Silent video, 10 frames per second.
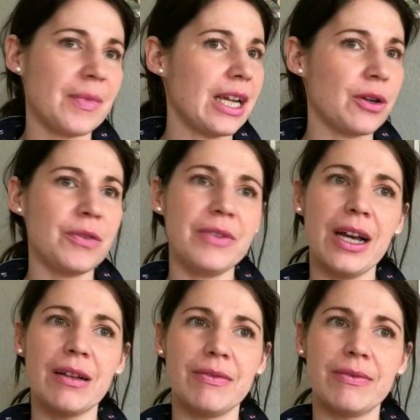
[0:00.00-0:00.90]
da können
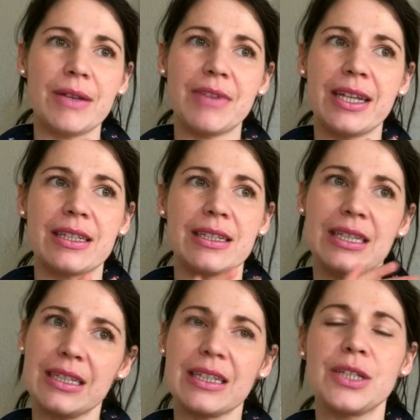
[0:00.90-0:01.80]
wir, wenn wir jetzt in
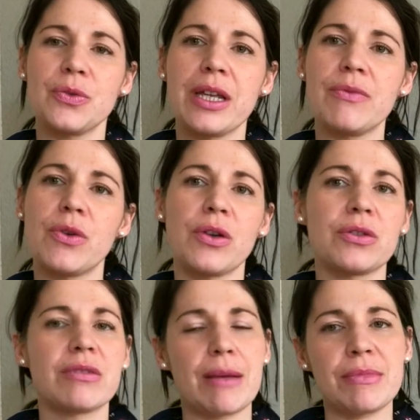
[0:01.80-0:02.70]
diese Richtung gehen wollen, auch
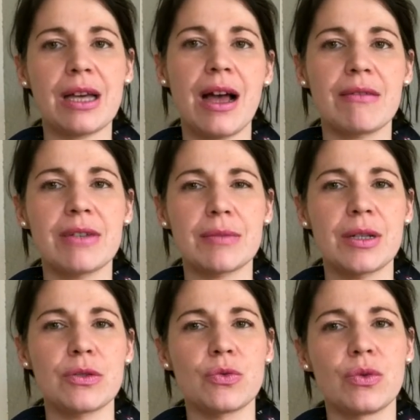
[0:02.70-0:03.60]
zusammentragen, was
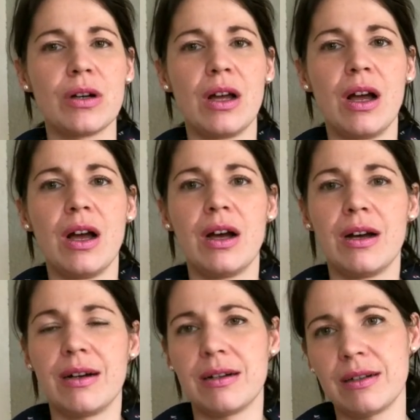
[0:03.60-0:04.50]
man so
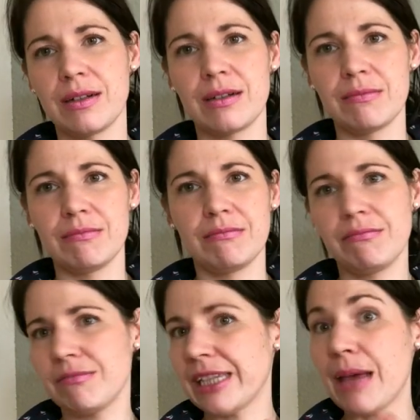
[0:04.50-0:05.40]
äh,
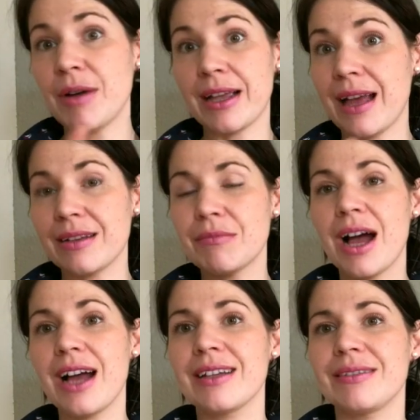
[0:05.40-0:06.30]
selber gerne
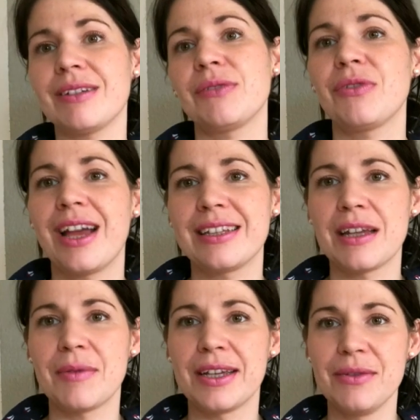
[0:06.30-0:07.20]
macht, was für einen
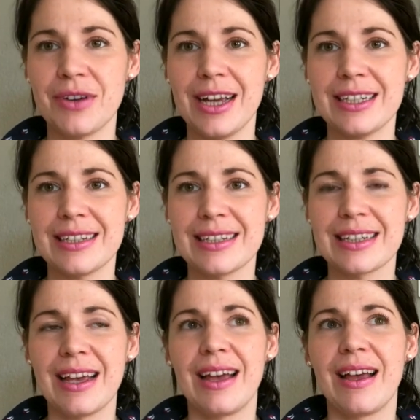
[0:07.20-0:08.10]
selber hilfreich ist.
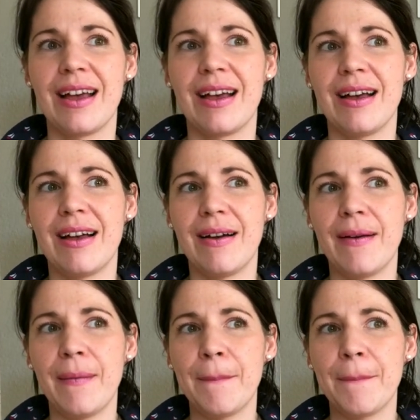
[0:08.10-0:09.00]

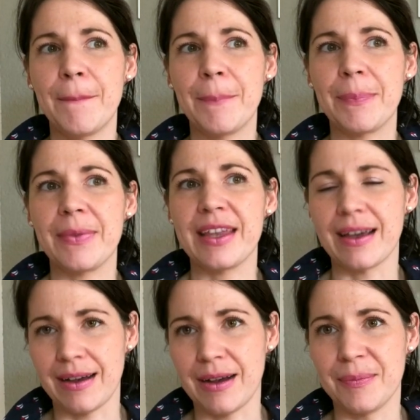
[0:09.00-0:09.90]
Ähm,
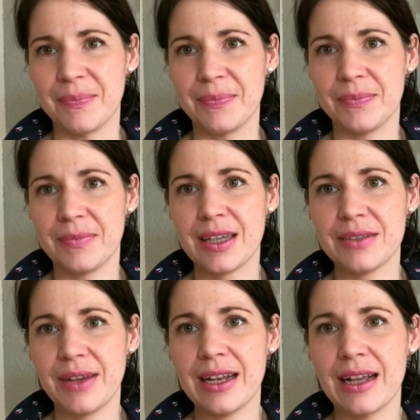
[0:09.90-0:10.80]
ja,
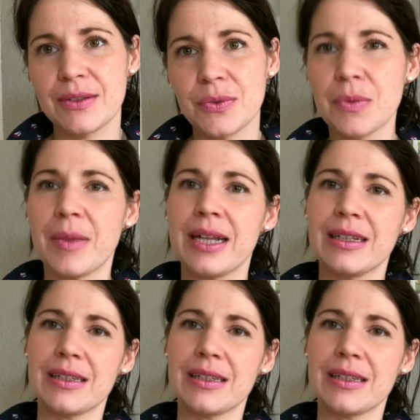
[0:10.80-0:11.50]
das wären also so meine